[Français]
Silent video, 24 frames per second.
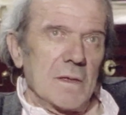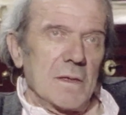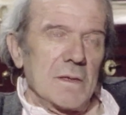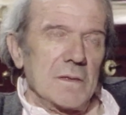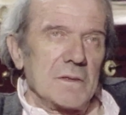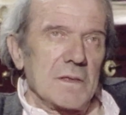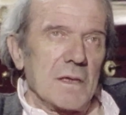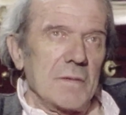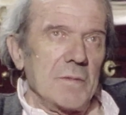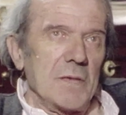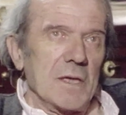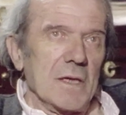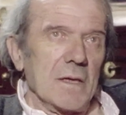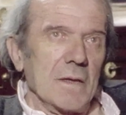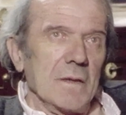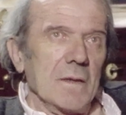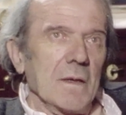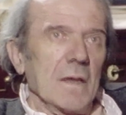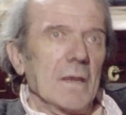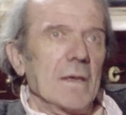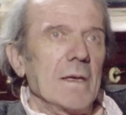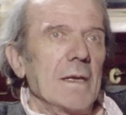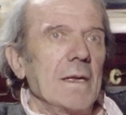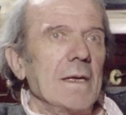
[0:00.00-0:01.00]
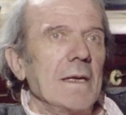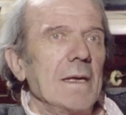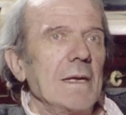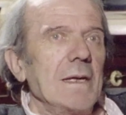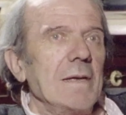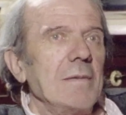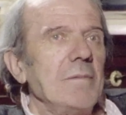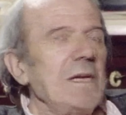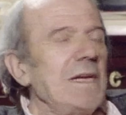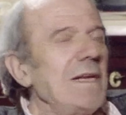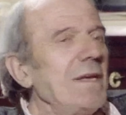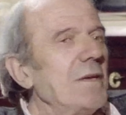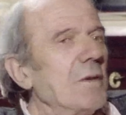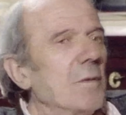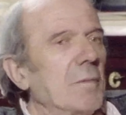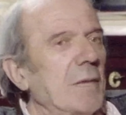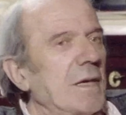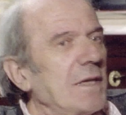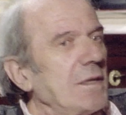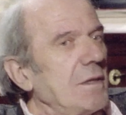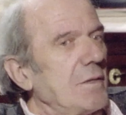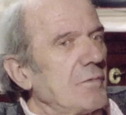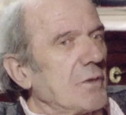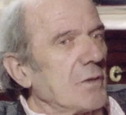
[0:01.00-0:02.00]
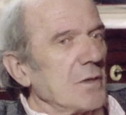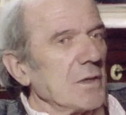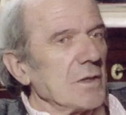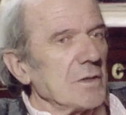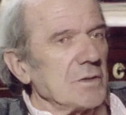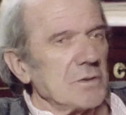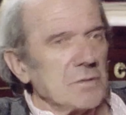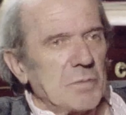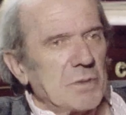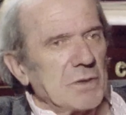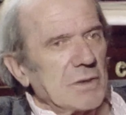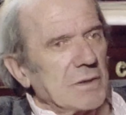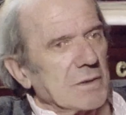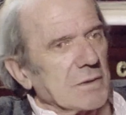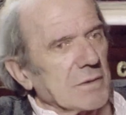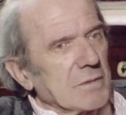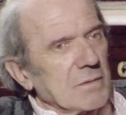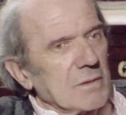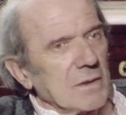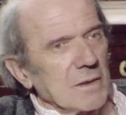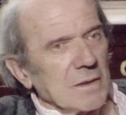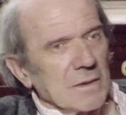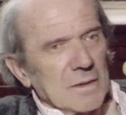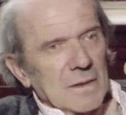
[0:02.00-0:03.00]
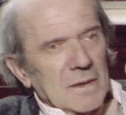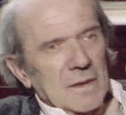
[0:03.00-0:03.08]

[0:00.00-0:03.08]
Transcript: très bien. Mais les nomades, ils voyagent pas, quoi.